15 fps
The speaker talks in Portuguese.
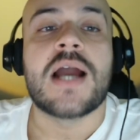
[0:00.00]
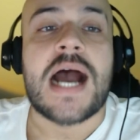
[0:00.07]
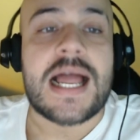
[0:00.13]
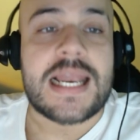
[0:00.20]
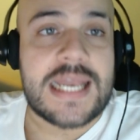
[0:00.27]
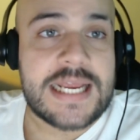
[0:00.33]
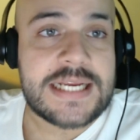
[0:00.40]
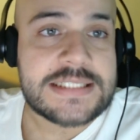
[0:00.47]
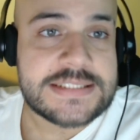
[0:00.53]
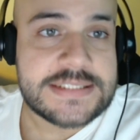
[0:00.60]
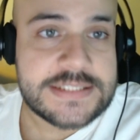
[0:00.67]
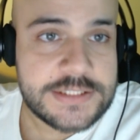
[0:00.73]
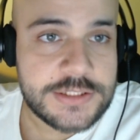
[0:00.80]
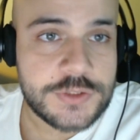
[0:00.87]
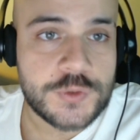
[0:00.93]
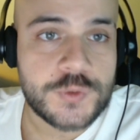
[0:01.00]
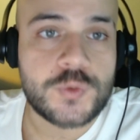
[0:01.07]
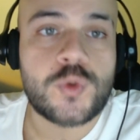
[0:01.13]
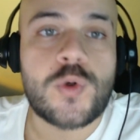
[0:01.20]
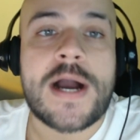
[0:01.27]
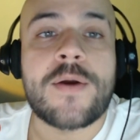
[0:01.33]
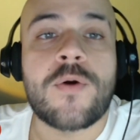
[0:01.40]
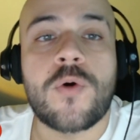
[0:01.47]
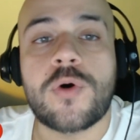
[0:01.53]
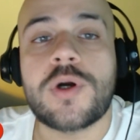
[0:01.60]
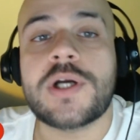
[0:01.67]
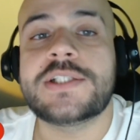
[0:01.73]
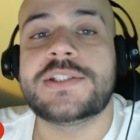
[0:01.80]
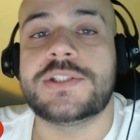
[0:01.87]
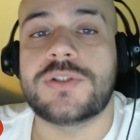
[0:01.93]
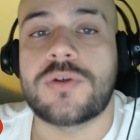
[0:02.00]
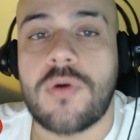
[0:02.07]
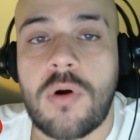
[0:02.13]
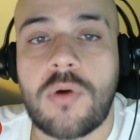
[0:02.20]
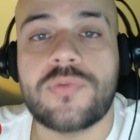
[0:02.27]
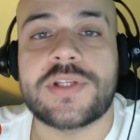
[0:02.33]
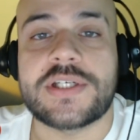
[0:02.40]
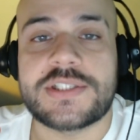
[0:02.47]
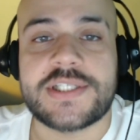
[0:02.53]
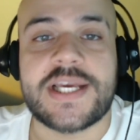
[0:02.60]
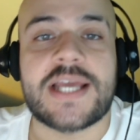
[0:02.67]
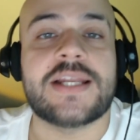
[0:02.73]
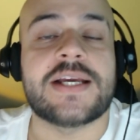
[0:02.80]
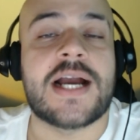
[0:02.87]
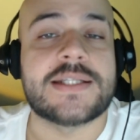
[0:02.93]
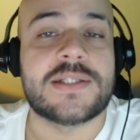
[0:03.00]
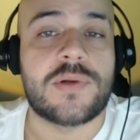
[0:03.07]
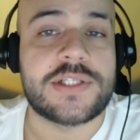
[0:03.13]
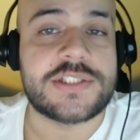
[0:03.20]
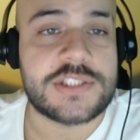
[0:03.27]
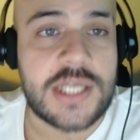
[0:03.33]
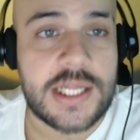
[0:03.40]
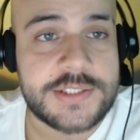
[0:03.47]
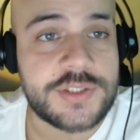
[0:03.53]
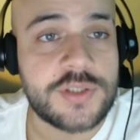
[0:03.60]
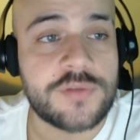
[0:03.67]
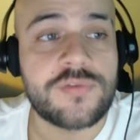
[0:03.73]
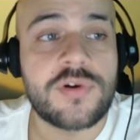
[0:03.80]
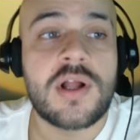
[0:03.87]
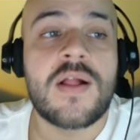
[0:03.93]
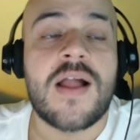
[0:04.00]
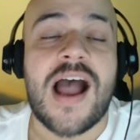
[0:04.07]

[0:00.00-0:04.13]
Além disso, a Corte de Contas, que é ligada ao Legislativo,